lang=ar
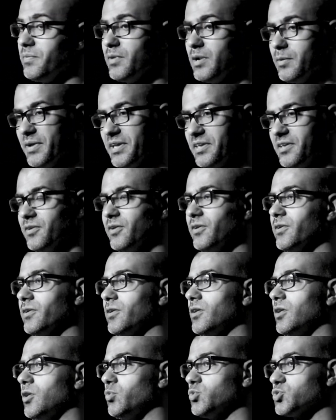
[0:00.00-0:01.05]

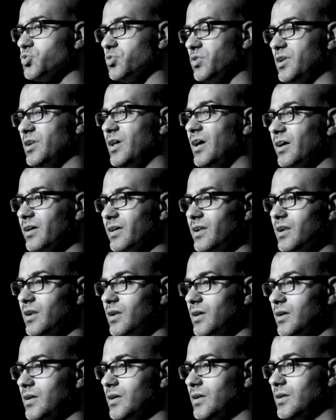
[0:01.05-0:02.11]
البيارة وشغل الحقل
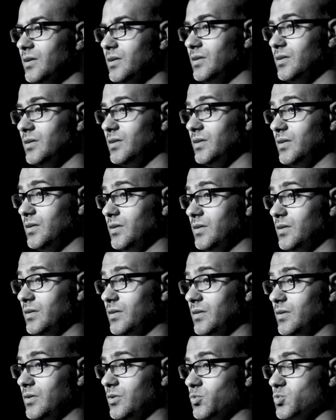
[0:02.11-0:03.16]

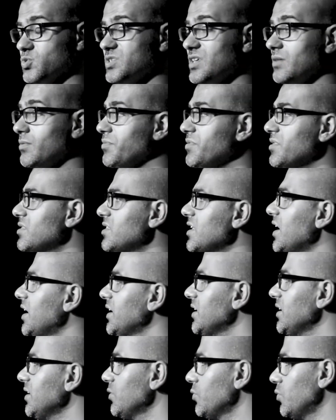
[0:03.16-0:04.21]
والسبب
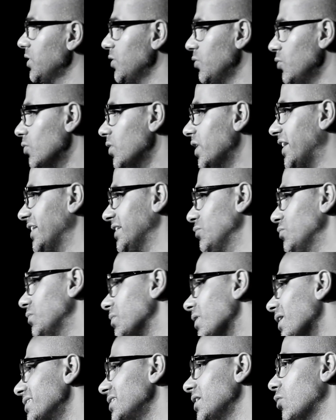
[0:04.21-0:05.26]
الثاني واللي هو يعني
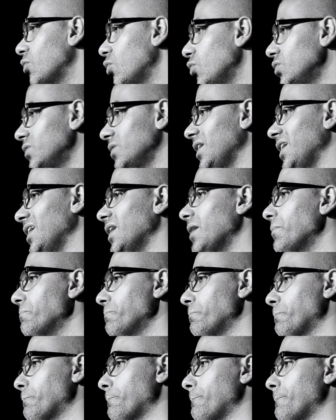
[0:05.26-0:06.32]
قد يكون أهم